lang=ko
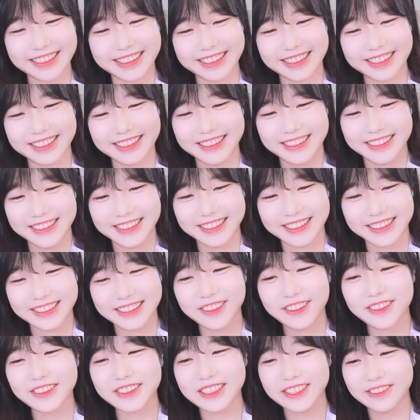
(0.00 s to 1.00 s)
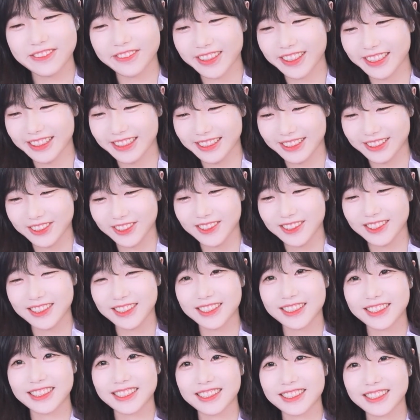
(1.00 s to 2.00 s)
그 그렇지만
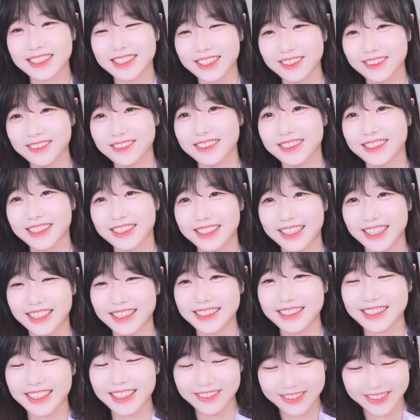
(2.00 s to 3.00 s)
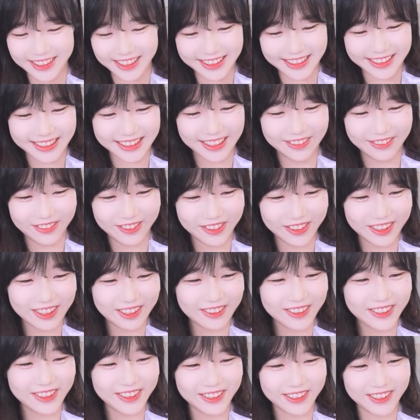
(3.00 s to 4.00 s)
저는 진짜로 근데 다른 사람 생일 잘 못
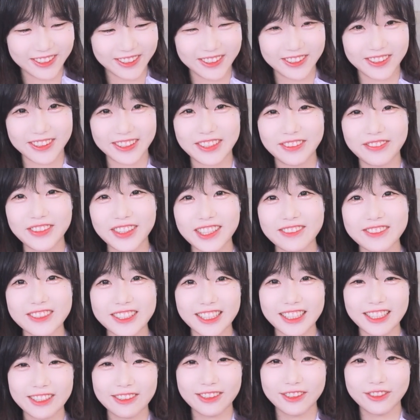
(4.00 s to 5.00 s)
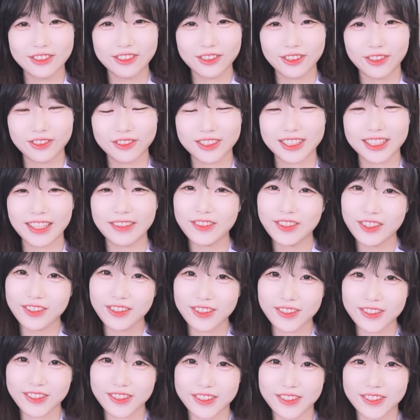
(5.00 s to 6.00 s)
외워요 김다미 생일 외우는 것보다 3년
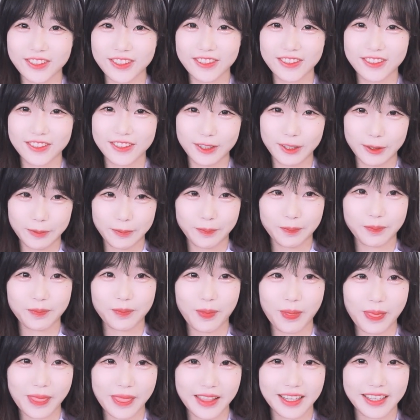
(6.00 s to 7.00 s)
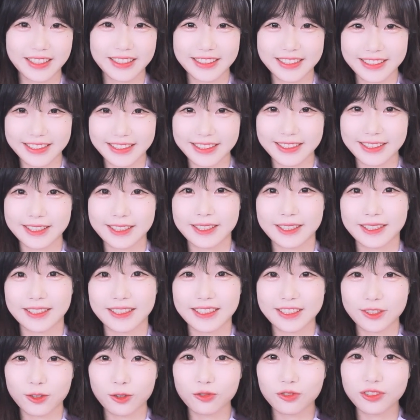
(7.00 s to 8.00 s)
걸렸어요
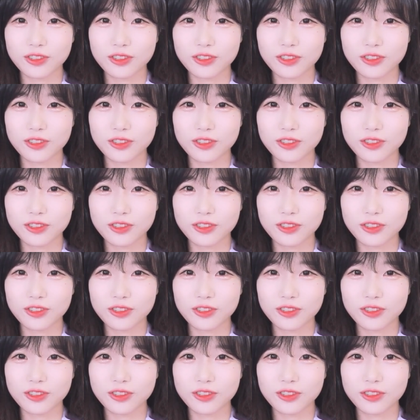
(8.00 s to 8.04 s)
쇼